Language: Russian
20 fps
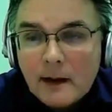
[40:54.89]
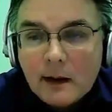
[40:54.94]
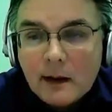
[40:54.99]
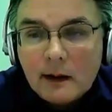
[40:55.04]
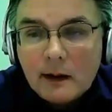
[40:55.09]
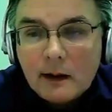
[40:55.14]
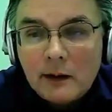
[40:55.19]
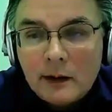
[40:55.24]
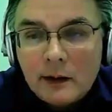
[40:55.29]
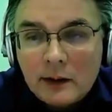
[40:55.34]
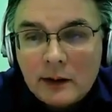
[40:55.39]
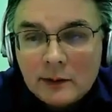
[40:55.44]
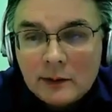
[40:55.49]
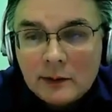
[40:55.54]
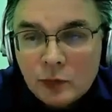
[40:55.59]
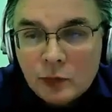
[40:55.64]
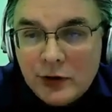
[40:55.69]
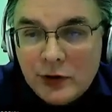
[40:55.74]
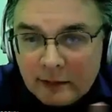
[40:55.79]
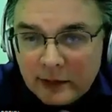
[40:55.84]
Э, ну
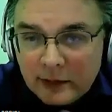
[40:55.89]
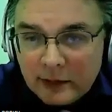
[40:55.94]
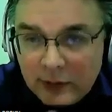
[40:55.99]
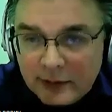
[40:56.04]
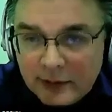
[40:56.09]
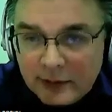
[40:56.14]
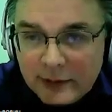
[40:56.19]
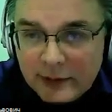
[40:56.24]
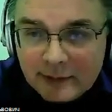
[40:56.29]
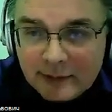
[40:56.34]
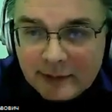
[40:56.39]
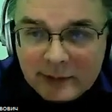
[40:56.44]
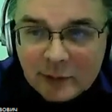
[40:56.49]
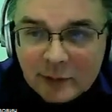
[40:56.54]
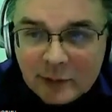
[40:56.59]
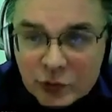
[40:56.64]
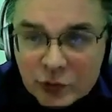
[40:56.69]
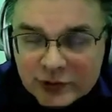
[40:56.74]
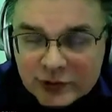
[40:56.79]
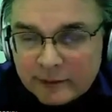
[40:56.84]
и, и, и
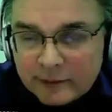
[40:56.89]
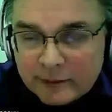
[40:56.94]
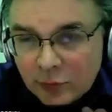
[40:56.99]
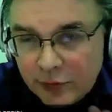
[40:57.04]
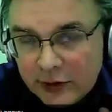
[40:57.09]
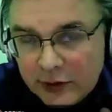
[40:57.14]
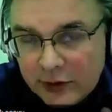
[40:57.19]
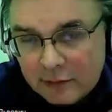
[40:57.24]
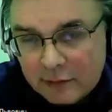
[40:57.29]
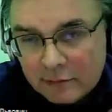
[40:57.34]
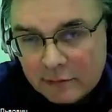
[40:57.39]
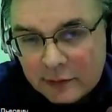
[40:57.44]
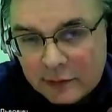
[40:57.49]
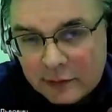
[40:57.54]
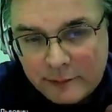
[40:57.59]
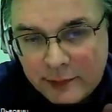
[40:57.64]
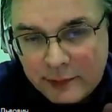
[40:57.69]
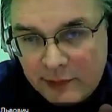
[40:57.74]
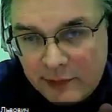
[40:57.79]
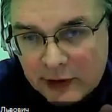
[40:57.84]
множество других вот
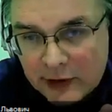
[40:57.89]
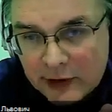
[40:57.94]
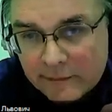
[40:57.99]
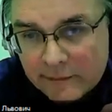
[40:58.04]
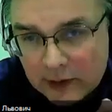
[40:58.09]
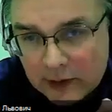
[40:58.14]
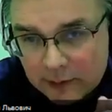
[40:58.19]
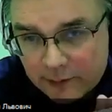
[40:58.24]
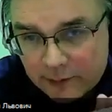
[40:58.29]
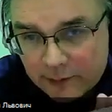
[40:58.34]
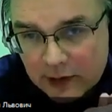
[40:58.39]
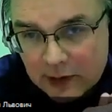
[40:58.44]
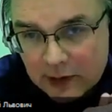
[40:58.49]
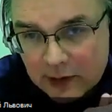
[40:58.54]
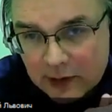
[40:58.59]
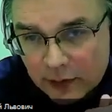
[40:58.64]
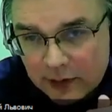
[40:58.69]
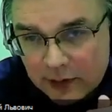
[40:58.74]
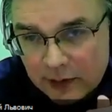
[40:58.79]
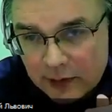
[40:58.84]
примеров, как, про
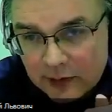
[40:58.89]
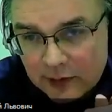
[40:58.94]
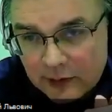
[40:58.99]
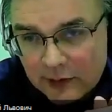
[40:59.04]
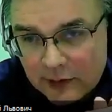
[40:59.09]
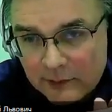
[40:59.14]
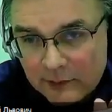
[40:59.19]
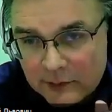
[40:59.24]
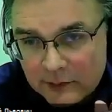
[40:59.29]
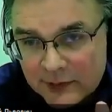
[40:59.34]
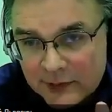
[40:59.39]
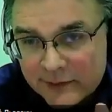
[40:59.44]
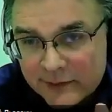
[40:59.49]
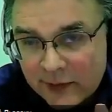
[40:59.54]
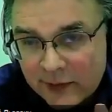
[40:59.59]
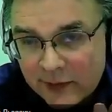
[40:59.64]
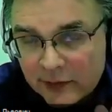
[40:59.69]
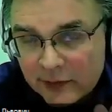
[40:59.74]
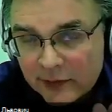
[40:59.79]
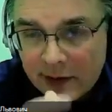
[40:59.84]
которые э, мы с
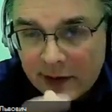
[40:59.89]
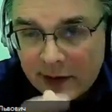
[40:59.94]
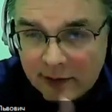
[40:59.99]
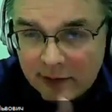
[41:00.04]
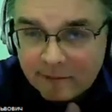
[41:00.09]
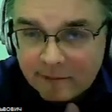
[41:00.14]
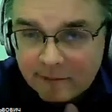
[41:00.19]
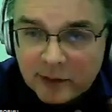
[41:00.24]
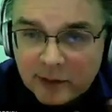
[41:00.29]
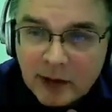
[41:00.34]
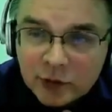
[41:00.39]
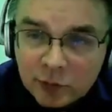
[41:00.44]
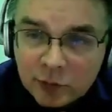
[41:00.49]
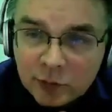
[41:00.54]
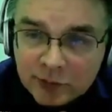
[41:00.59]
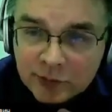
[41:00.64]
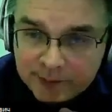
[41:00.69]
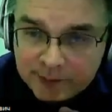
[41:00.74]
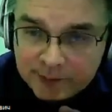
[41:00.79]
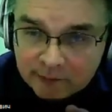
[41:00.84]
вами говорили в одно, одном
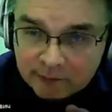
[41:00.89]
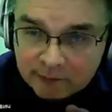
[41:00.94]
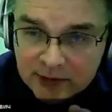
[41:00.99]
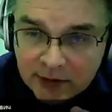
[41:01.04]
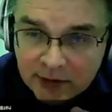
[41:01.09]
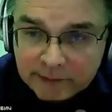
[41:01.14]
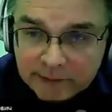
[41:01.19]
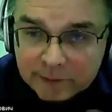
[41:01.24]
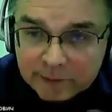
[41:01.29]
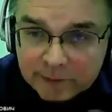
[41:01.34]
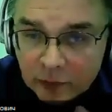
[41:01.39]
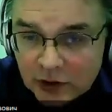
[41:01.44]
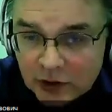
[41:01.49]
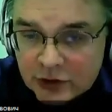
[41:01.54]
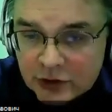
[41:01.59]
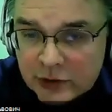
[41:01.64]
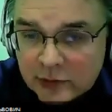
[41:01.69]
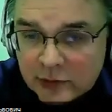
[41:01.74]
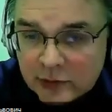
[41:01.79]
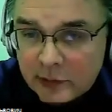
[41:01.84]
из первых слайдов. Но
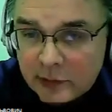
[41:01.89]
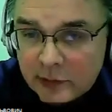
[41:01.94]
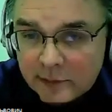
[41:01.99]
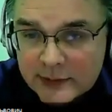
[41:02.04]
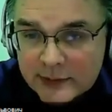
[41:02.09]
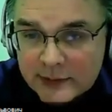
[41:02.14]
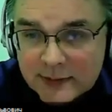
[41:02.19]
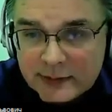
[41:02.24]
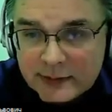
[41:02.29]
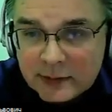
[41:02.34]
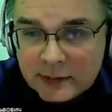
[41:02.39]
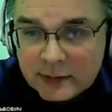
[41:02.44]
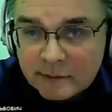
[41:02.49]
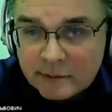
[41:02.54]
дальше сила